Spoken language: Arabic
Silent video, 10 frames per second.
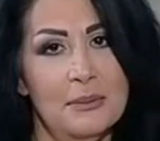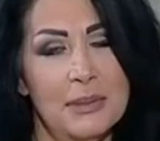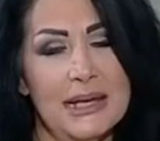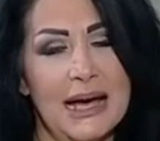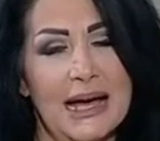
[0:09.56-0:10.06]

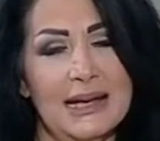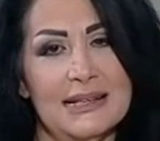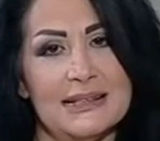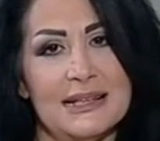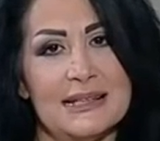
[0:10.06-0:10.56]

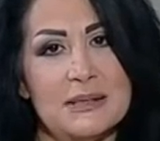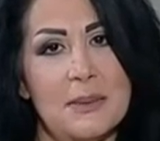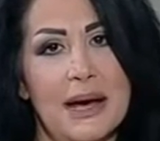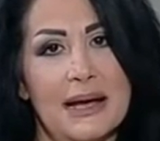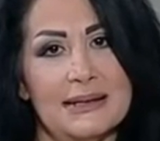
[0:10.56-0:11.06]
بحلقة
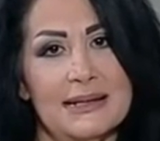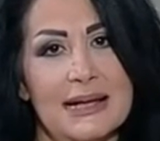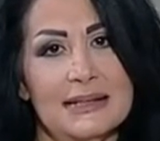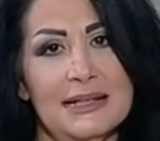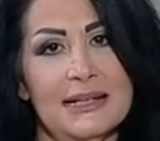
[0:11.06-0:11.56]
صباحات
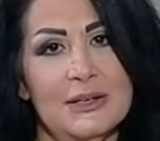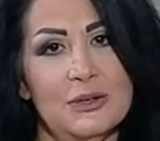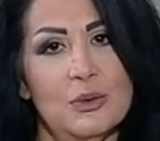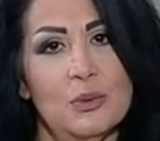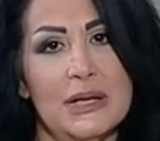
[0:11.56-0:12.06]
العدقيلة
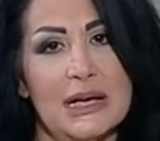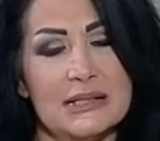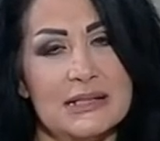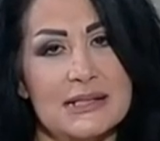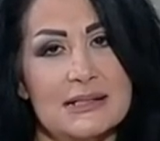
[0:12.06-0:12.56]
اليوم واللي
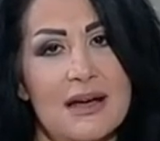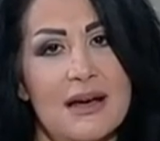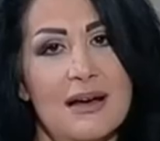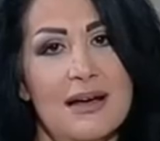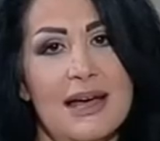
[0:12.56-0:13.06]

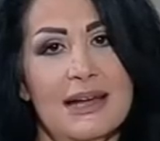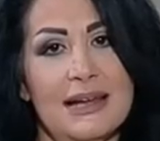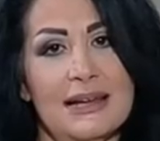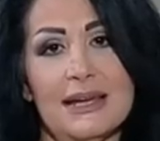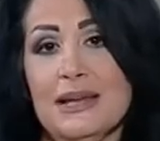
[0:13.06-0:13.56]
خصصناها
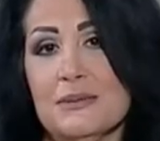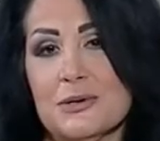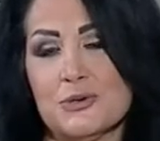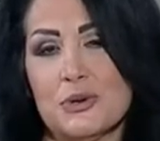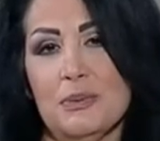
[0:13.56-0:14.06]
للكلمة
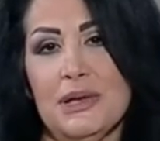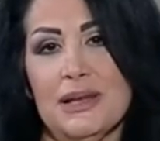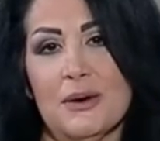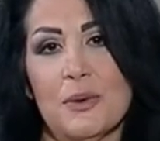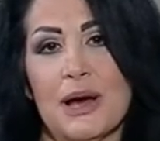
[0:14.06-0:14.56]

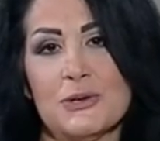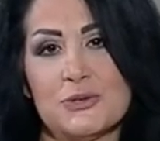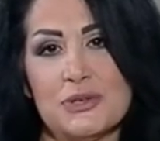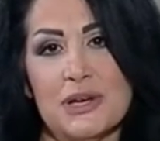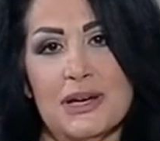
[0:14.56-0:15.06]
الجميلة
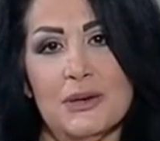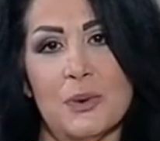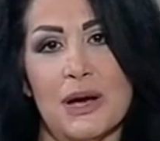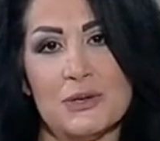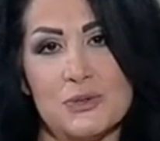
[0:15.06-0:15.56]
والشعر
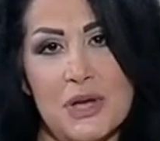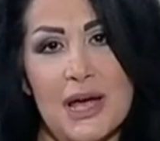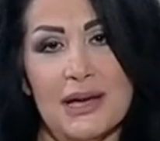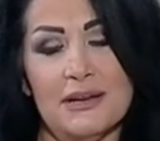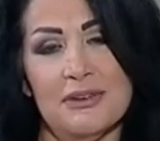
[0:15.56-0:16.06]

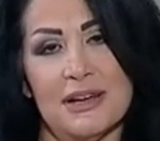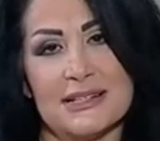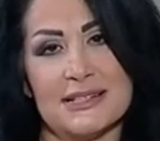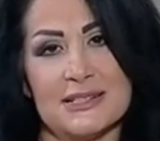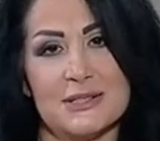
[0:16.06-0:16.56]
والشاعر
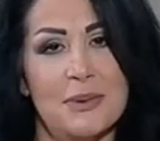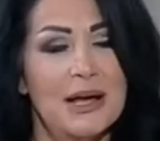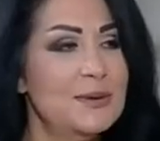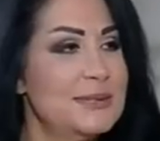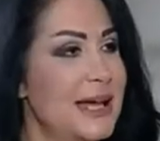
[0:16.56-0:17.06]
فارس رستم
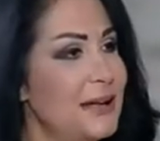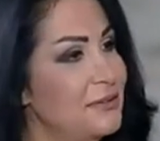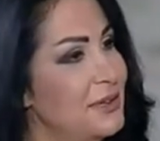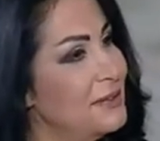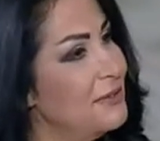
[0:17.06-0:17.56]
أهلا وسهلا
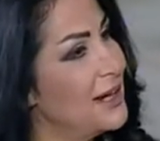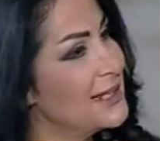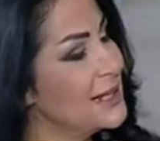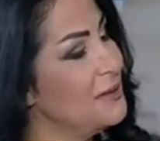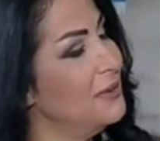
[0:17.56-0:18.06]
فيك فارس
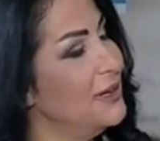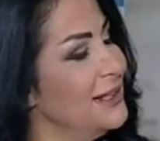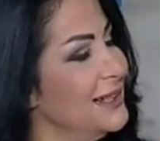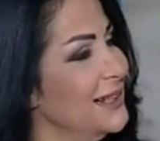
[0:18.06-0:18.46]
كيفك؟ أهلا وسهلا